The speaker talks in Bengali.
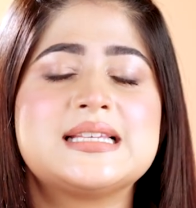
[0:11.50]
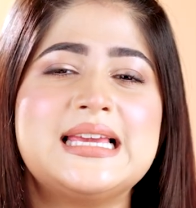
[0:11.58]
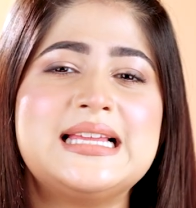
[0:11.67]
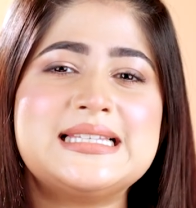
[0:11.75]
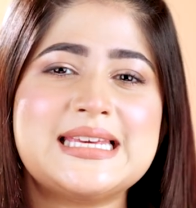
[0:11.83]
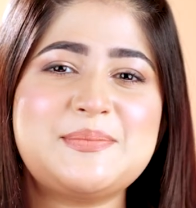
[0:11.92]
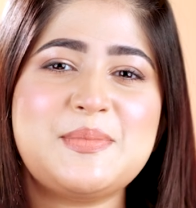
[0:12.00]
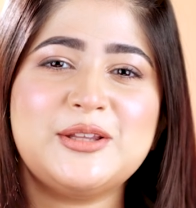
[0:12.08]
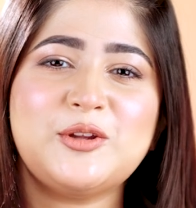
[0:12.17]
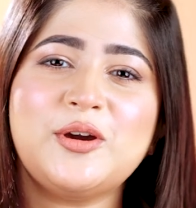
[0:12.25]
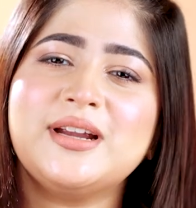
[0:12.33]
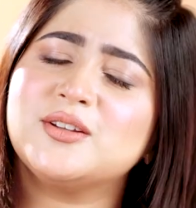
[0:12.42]
স্কিন টাইপ বা
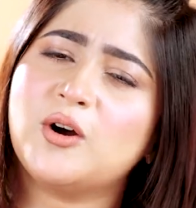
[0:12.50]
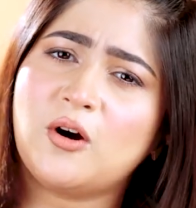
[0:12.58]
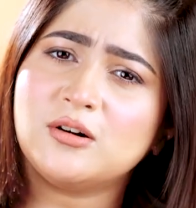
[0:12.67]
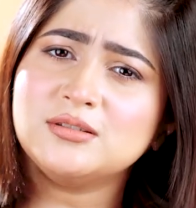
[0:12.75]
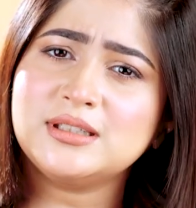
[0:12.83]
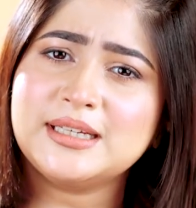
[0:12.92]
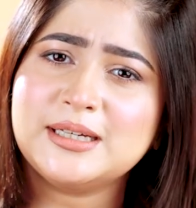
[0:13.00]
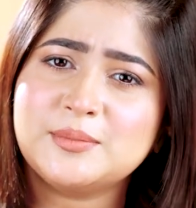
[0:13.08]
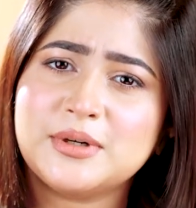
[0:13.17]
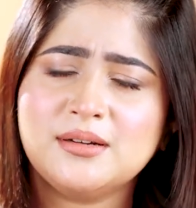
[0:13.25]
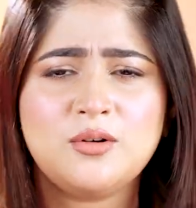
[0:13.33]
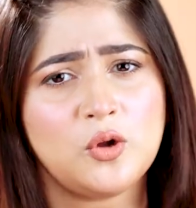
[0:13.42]
ত্বকের ধরন নিয়ে
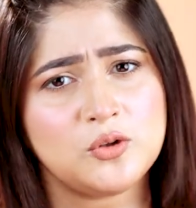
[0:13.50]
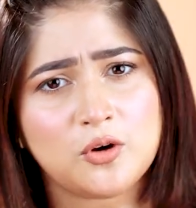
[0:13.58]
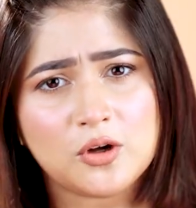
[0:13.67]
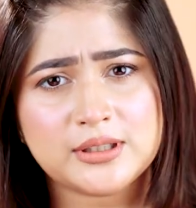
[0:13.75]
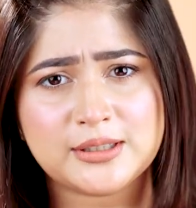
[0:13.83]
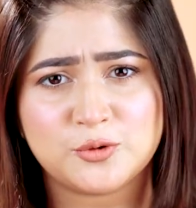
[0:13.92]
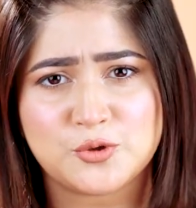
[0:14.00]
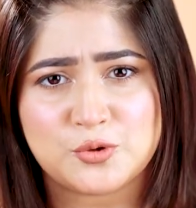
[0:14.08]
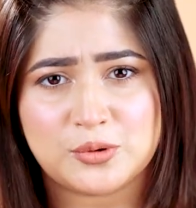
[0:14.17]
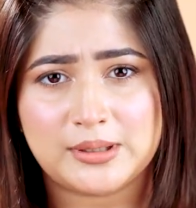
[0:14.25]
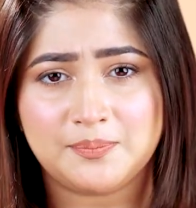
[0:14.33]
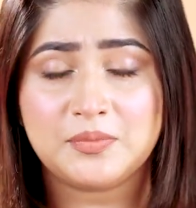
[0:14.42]
আমরা কত কথাই তো
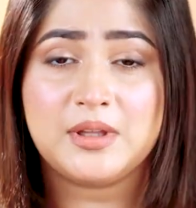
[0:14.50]
শুনি